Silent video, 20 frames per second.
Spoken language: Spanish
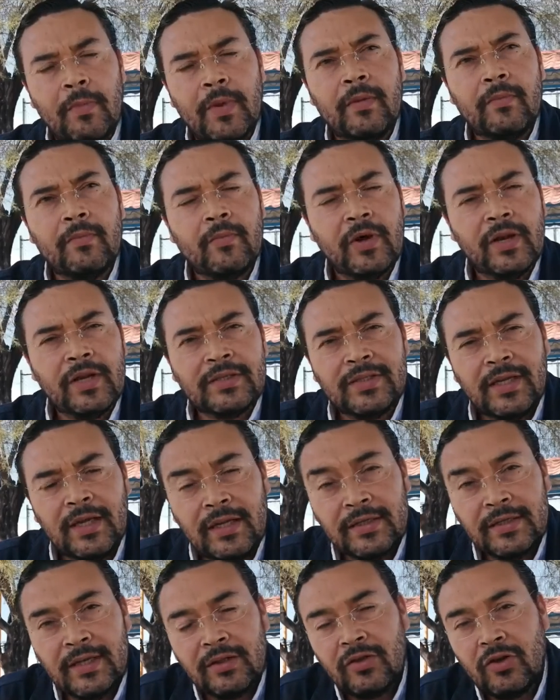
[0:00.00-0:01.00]
Bien, buenas
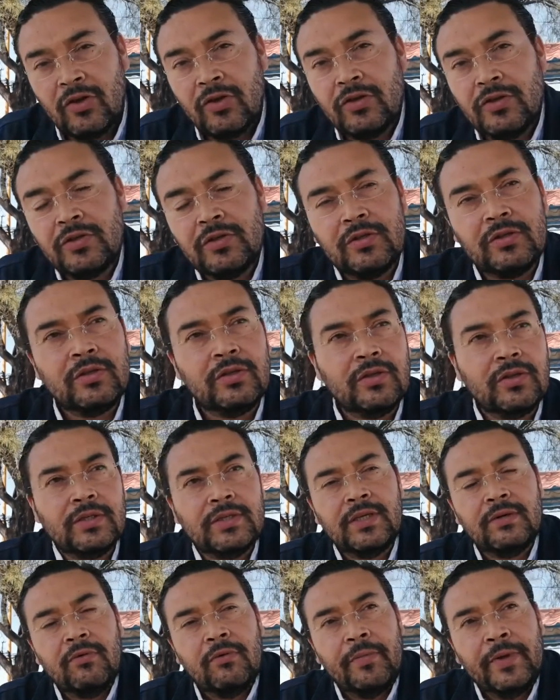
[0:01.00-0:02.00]
tardes a todos. En
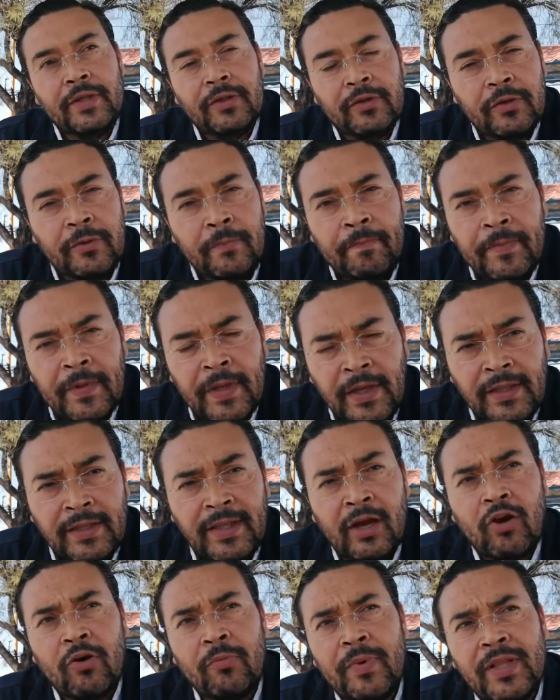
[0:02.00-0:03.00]
este momento
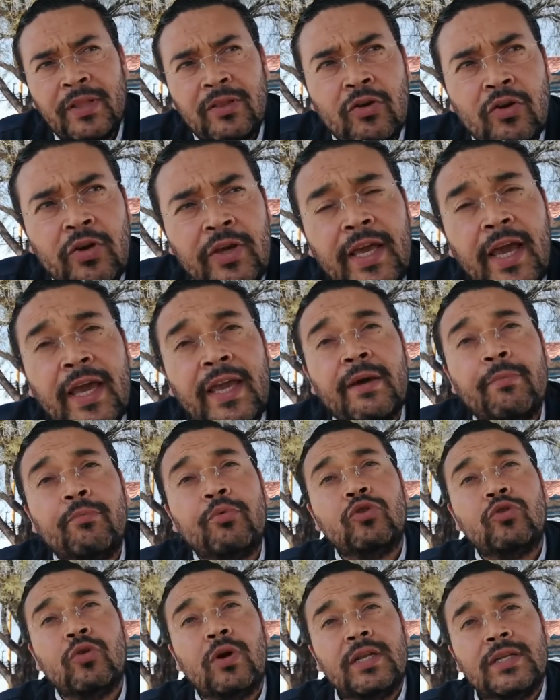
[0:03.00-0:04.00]
te comento y hay que
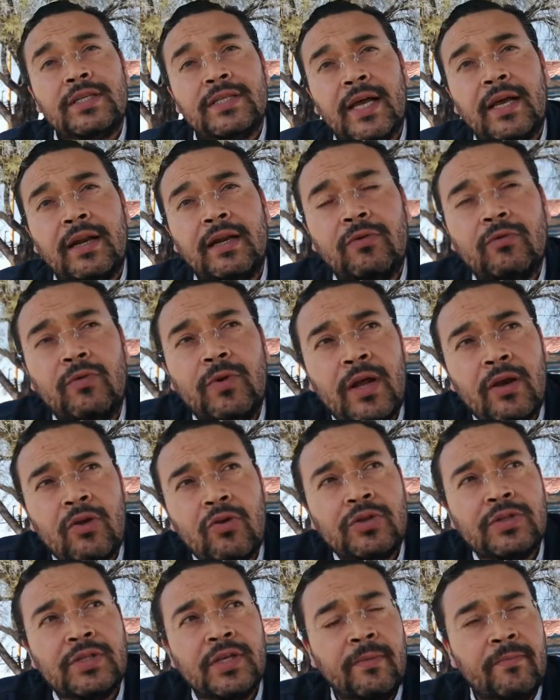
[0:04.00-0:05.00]
puntualizar una
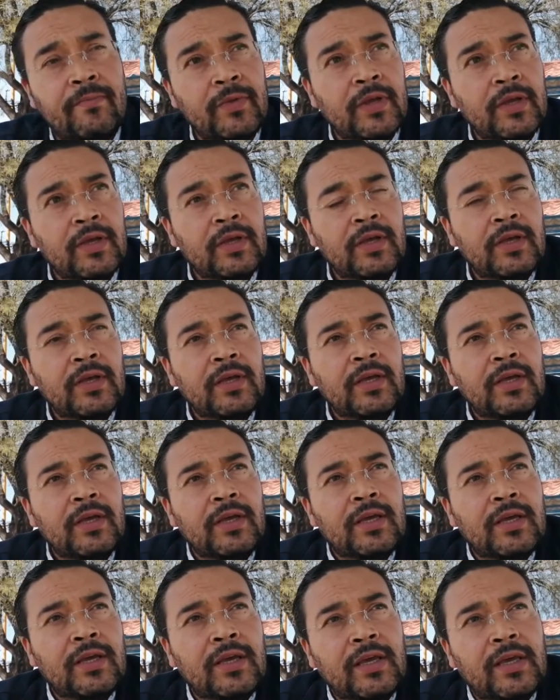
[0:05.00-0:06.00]
cosa
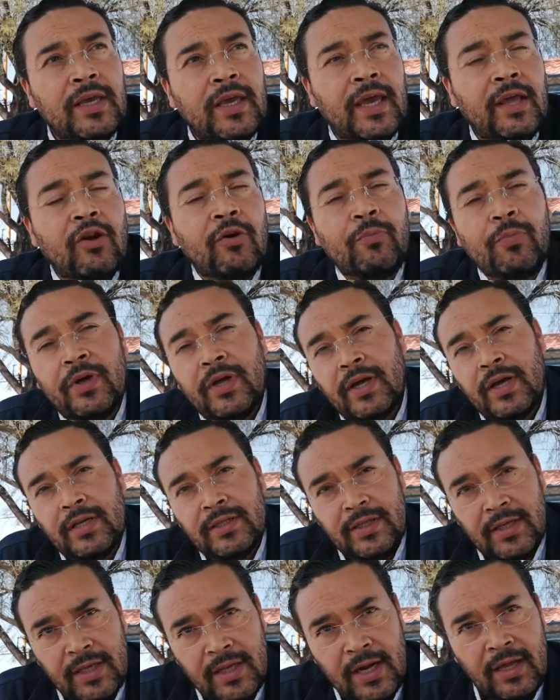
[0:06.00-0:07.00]
que no puede
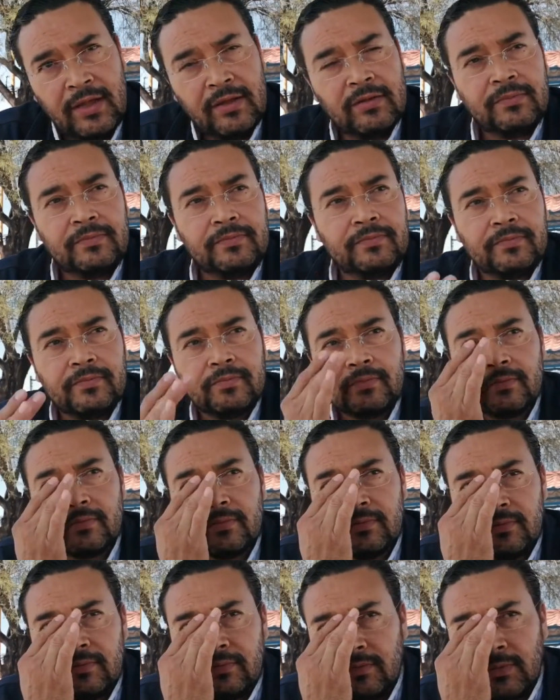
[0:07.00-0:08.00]
dejarse de lado.
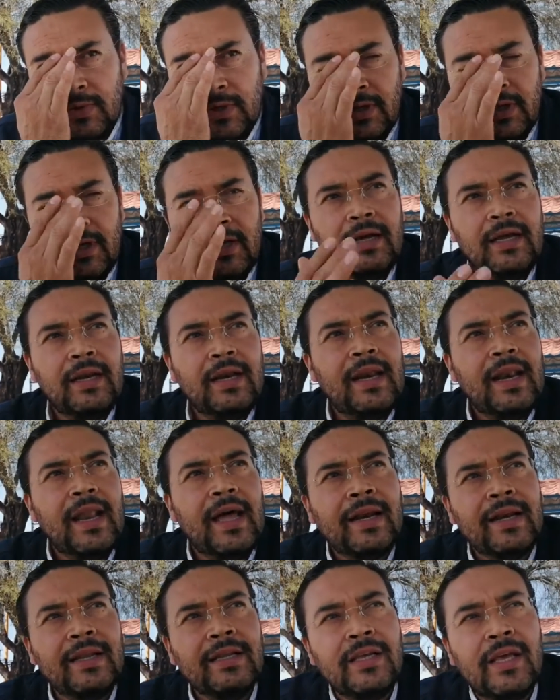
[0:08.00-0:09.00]

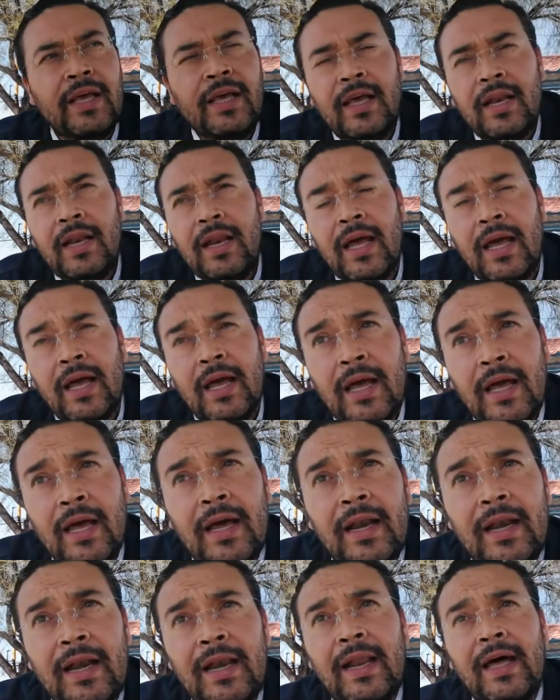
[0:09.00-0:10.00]
La,
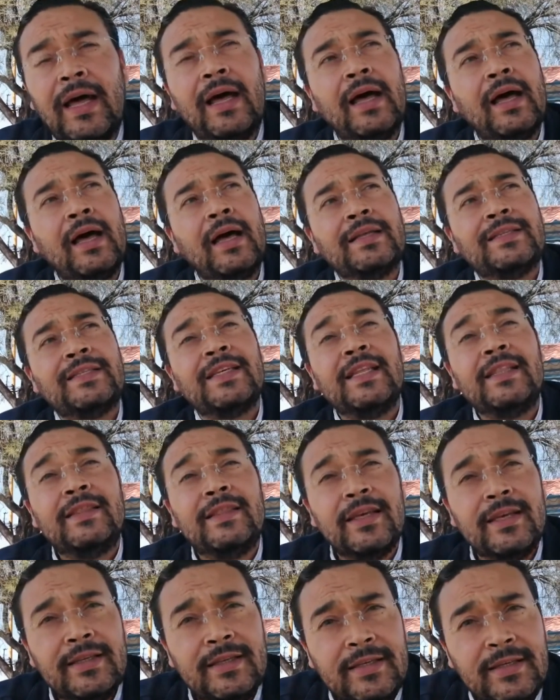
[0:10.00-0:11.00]
eh,
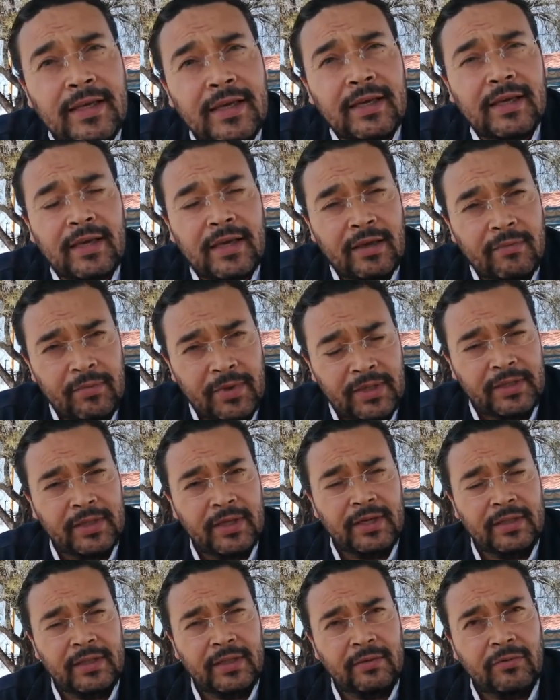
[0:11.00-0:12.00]
sentencia que
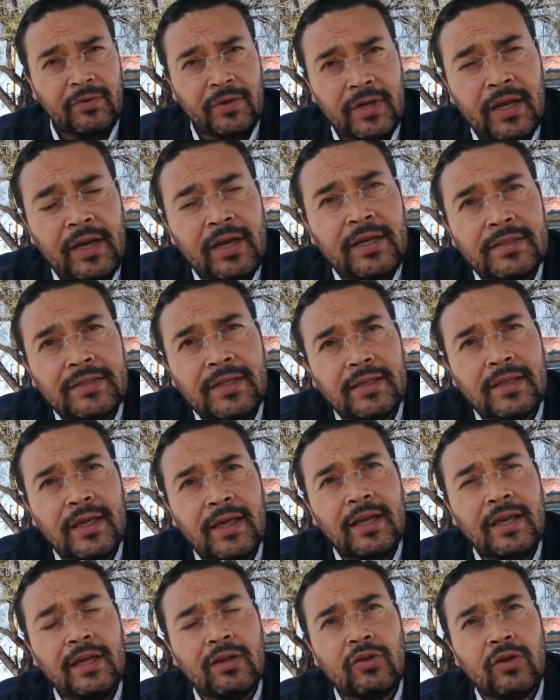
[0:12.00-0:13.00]
emite el Tribunal
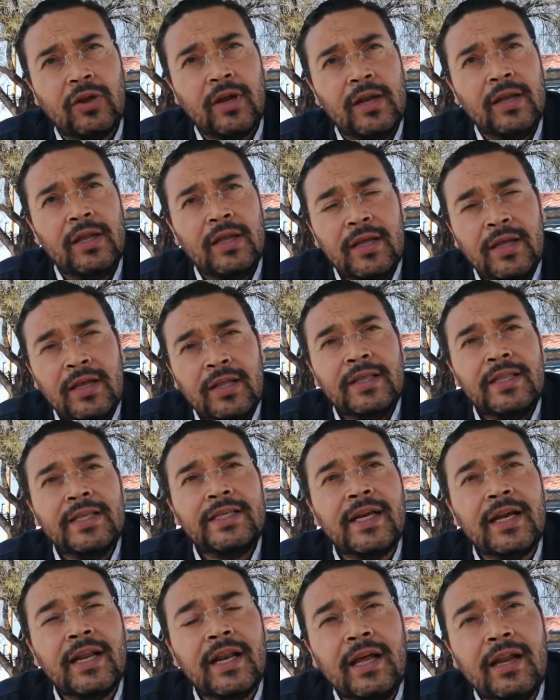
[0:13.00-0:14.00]
Estatal Electoral
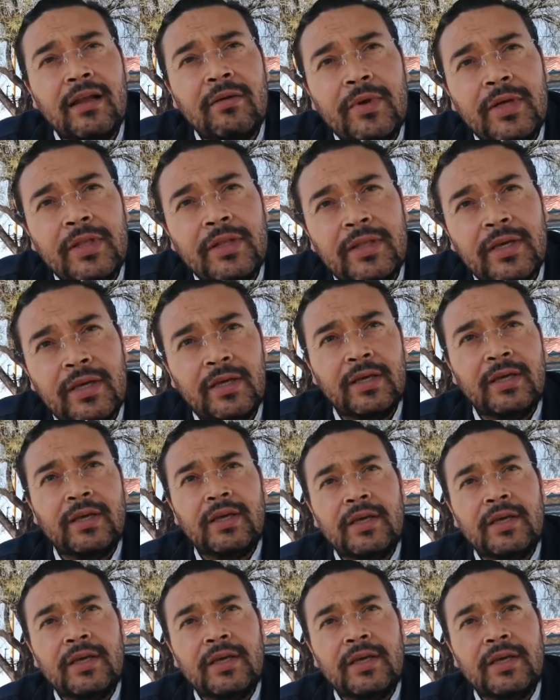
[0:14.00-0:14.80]
dice claramente,